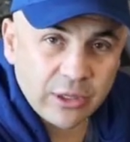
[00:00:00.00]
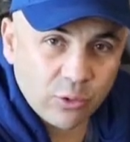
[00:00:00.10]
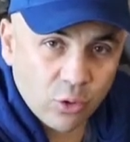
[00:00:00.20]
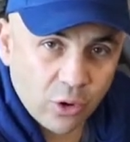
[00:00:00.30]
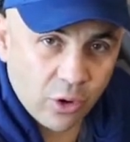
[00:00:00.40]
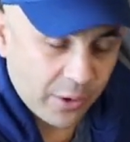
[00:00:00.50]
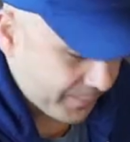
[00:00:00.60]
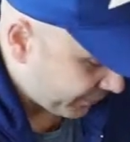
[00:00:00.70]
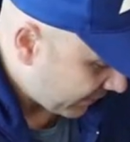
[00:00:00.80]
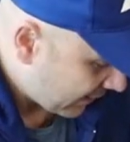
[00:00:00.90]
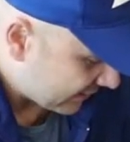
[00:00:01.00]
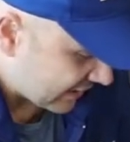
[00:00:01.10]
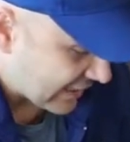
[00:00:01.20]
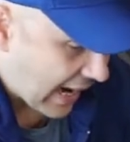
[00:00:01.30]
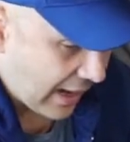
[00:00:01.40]
вот такую
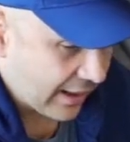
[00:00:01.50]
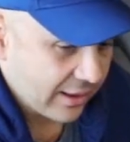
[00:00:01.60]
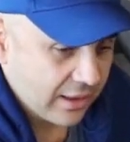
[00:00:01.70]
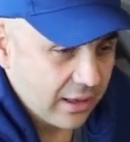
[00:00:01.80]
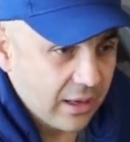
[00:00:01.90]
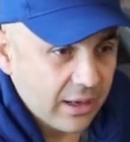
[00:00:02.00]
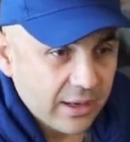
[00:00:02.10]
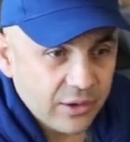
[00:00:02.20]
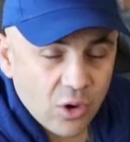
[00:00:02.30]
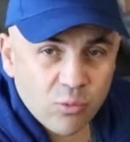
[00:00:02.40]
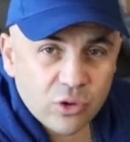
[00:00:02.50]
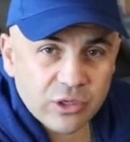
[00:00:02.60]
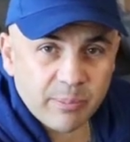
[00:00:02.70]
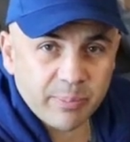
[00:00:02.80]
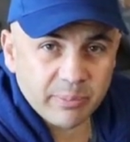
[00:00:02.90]
деталь. Ее
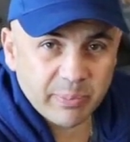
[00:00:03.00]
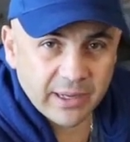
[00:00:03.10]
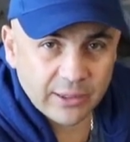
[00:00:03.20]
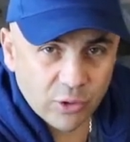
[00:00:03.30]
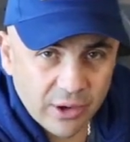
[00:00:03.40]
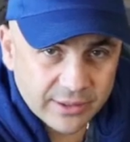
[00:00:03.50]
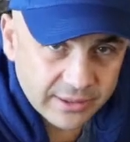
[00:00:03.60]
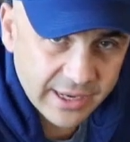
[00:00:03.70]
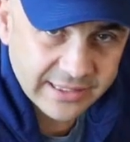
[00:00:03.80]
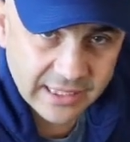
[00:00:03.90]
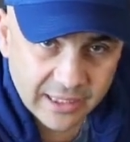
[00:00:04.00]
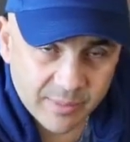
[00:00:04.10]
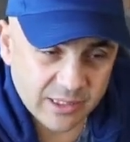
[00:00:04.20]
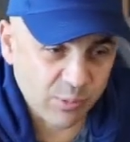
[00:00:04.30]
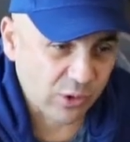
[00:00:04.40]
можно приготовить
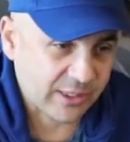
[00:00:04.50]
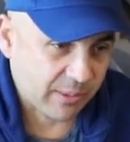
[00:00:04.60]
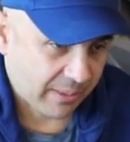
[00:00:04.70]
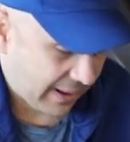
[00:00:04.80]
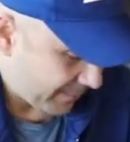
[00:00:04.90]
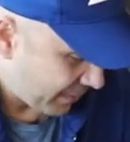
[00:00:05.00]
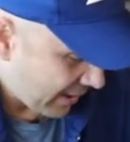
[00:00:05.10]
несколькими способами.